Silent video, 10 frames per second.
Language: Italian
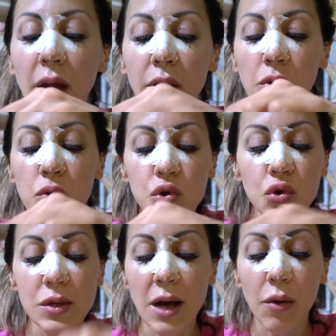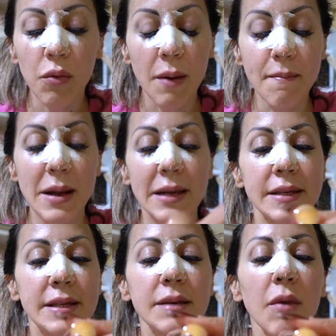è un rosso sangue
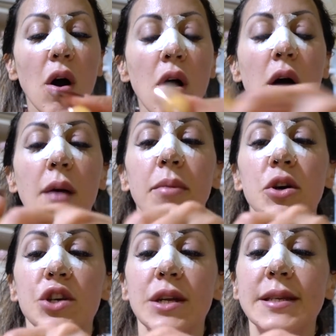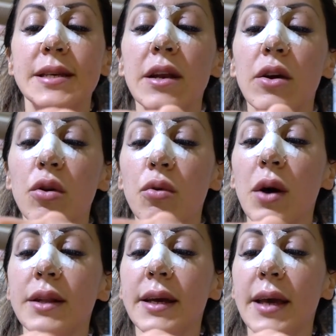bellissimo poi c'è il silk
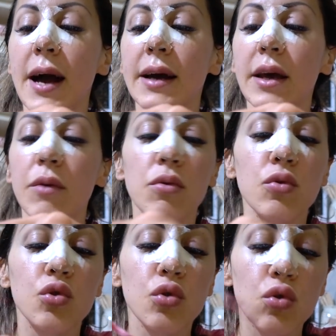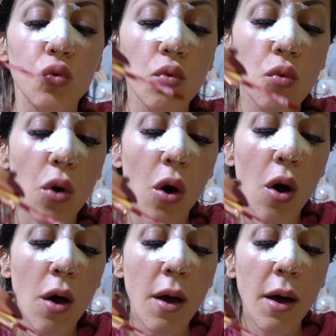road che è anche un rosso scuro